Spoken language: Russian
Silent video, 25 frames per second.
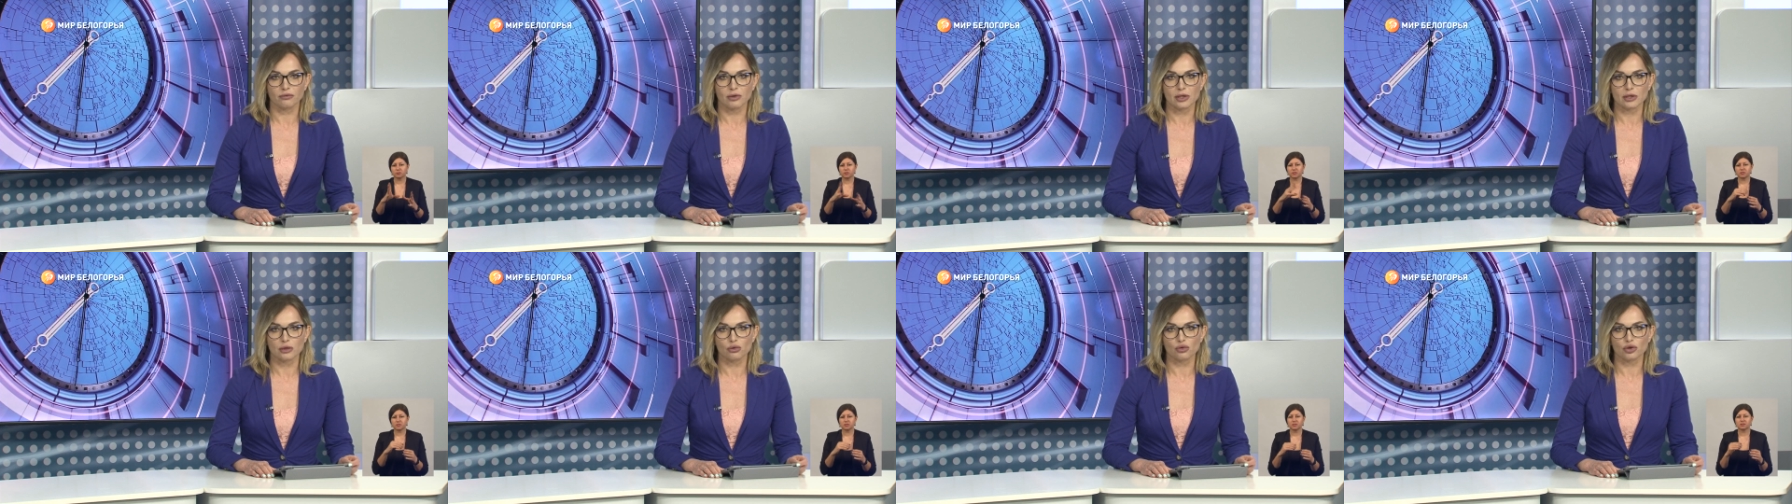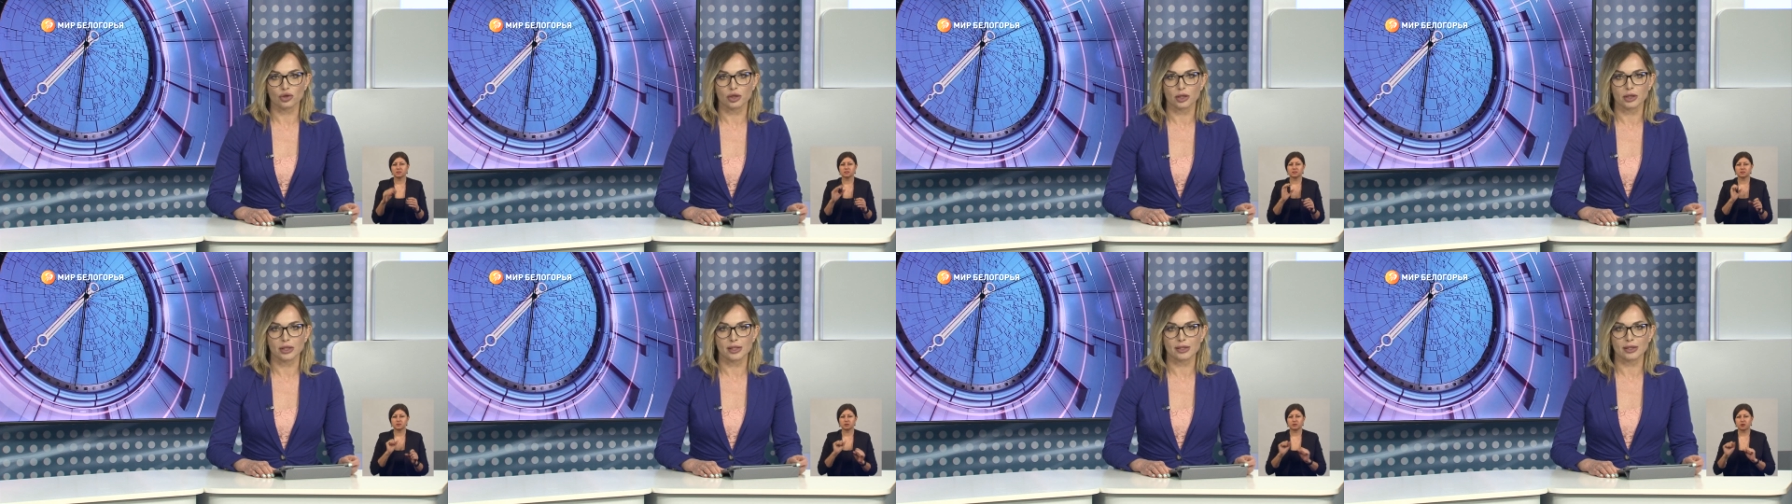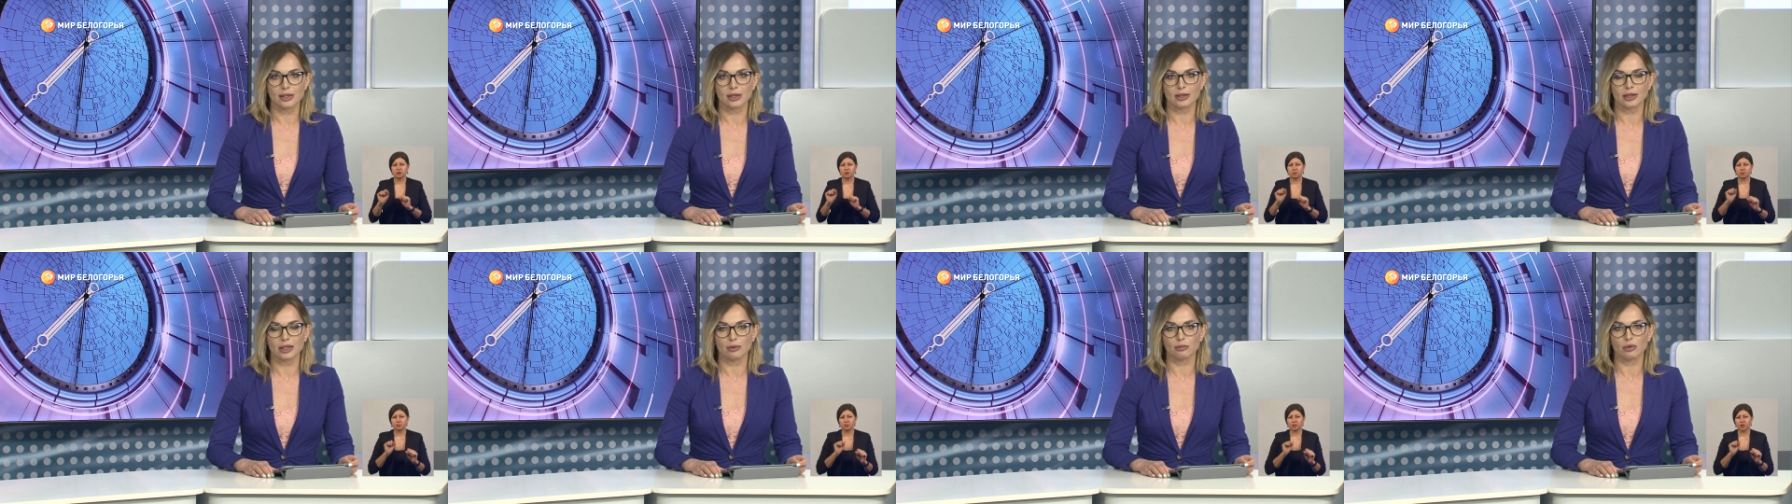
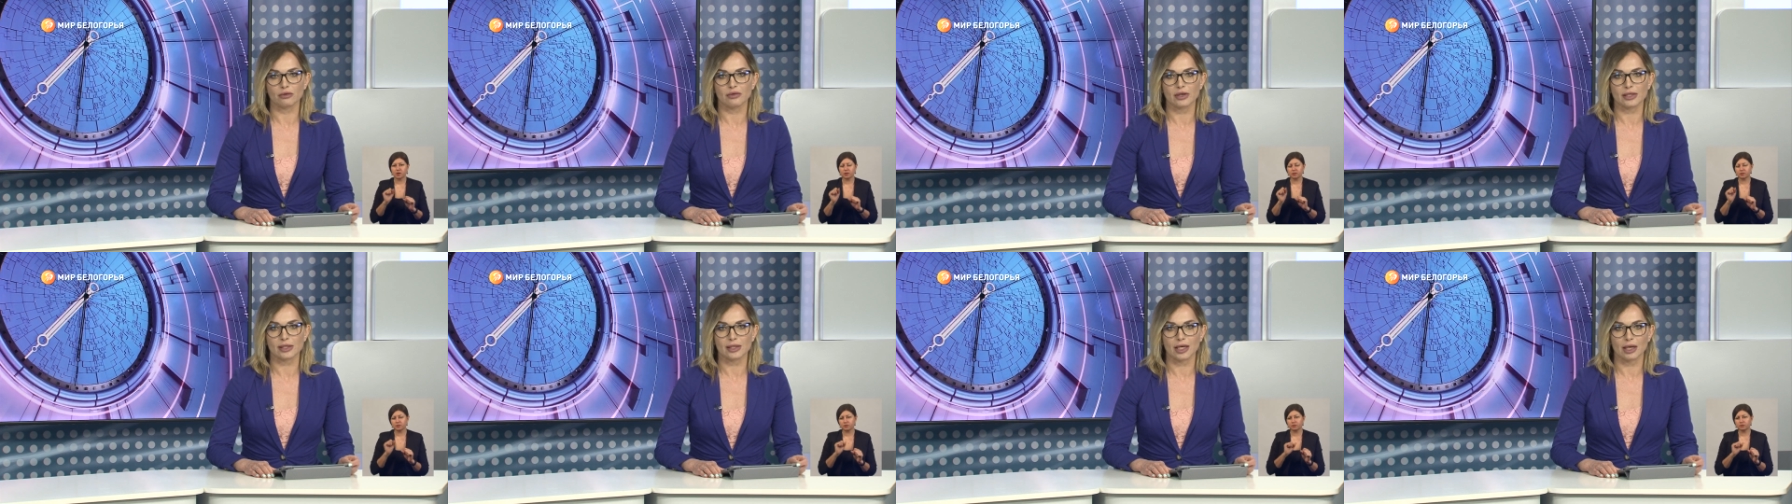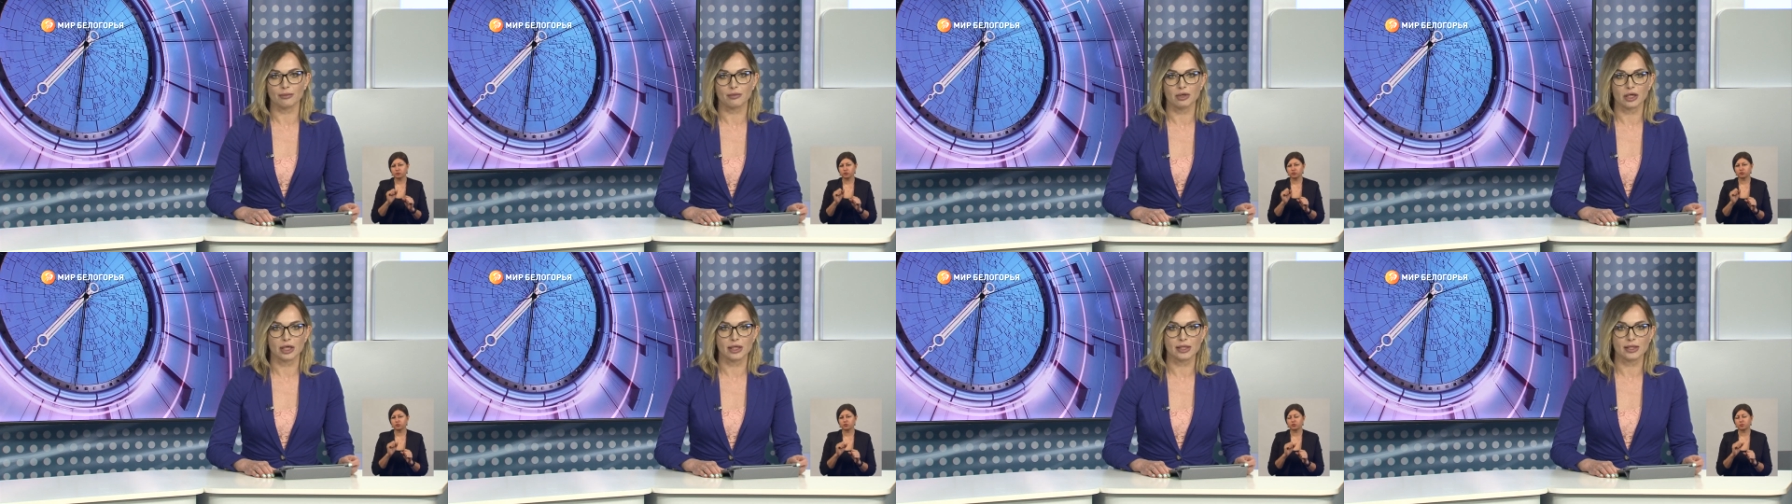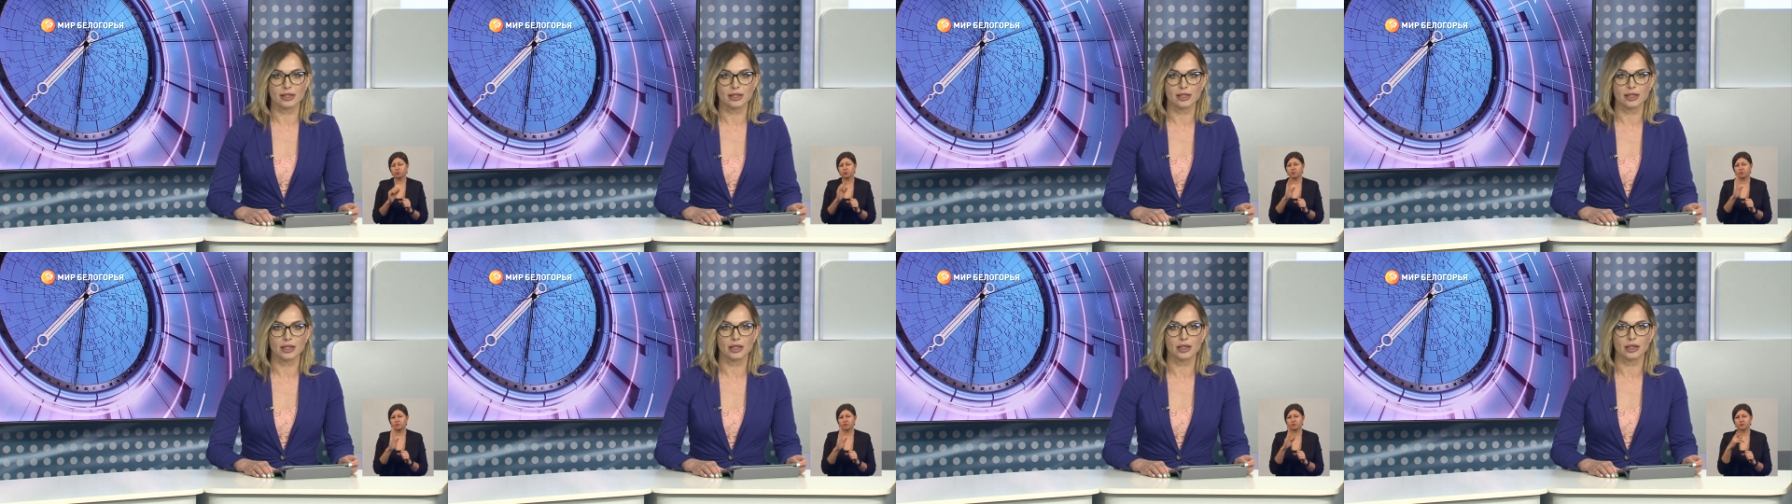воздушно-десантными войсками
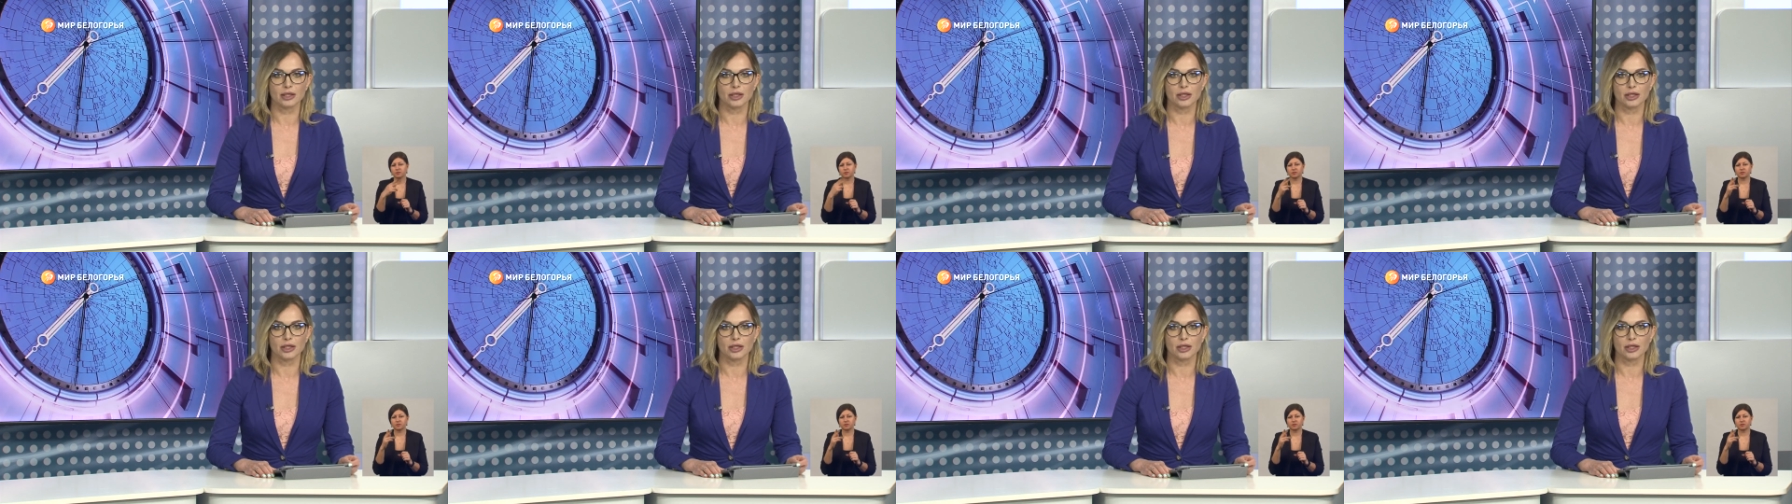России